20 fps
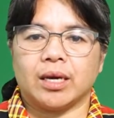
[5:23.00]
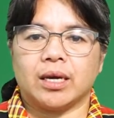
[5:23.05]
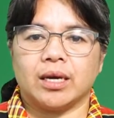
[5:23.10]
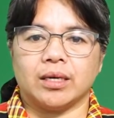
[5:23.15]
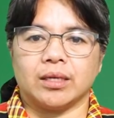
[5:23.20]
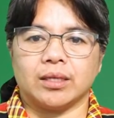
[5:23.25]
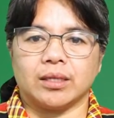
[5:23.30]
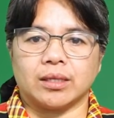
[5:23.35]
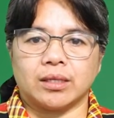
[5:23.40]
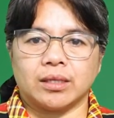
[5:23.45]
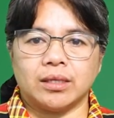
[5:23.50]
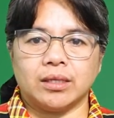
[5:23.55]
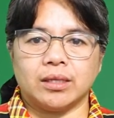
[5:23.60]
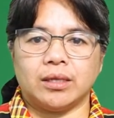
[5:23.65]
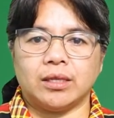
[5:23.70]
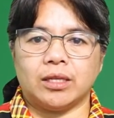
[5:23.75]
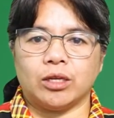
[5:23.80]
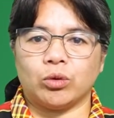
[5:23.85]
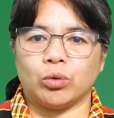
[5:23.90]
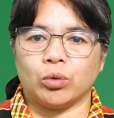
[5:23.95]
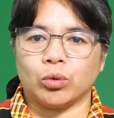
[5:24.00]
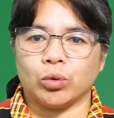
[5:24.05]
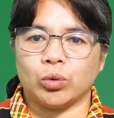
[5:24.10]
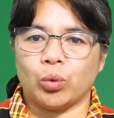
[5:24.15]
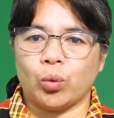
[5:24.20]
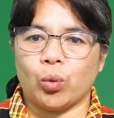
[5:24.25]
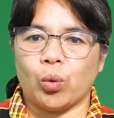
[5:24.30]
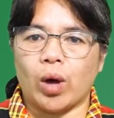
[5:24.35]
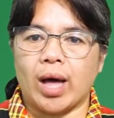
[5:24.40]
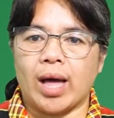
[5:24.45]
kinatkat da
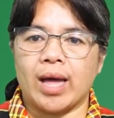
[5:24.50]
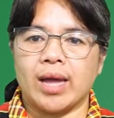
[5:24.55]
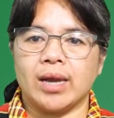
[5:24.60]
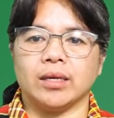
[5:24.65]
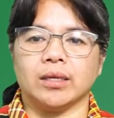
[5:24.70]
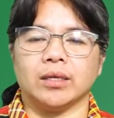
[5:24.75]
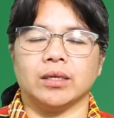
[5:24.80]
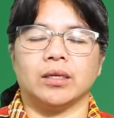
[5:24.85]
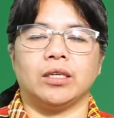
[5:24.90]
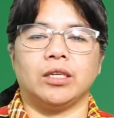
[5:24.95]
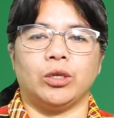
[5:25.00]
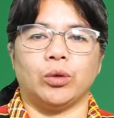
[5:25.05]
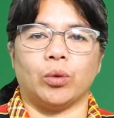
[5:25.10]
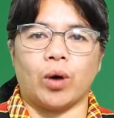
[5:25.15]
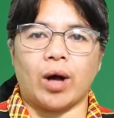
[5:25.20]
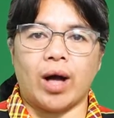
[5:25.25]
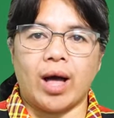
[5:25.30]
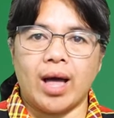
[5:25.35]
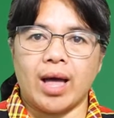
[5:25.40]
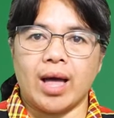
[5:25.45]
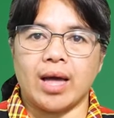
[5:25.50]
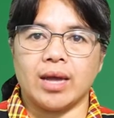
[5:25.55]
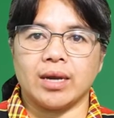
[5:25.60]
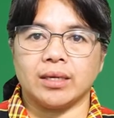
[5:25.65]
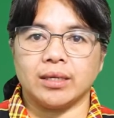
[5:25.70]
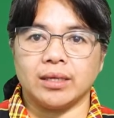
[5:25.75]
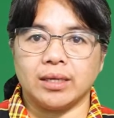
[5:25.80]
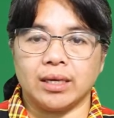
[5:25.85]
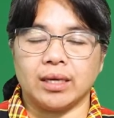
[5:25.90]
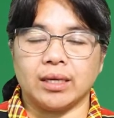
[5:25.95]
tuktukan unyo
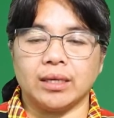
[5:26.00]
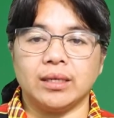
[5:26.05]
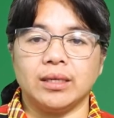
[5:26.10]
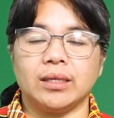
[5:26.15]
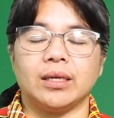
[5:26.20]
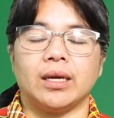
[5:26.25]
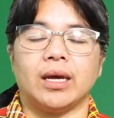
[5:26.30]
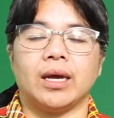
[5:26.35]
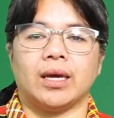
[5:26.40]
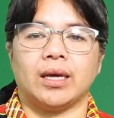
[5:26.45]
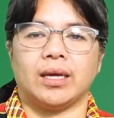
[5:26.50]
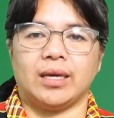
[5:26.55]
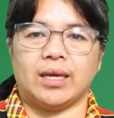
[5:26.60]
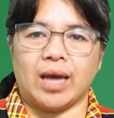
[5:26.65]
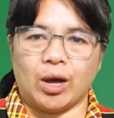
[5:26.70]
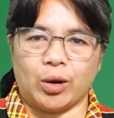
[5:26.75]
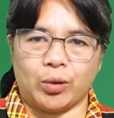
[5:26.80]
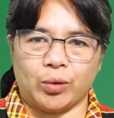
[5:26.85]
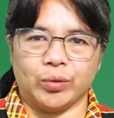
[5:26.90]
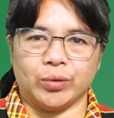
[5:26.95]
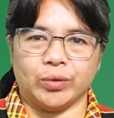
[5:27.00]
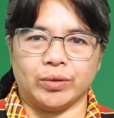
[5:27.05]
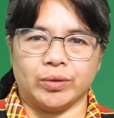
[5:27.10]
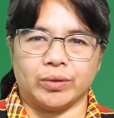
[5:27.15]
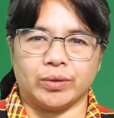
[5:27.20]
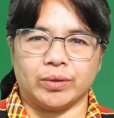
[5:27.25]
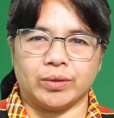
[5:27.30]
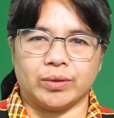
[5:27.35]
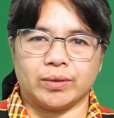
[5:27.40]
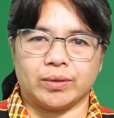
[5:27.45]
kaan din
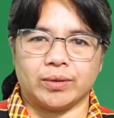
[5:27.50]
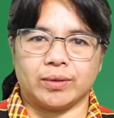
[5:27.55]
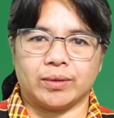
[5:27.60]
yakon.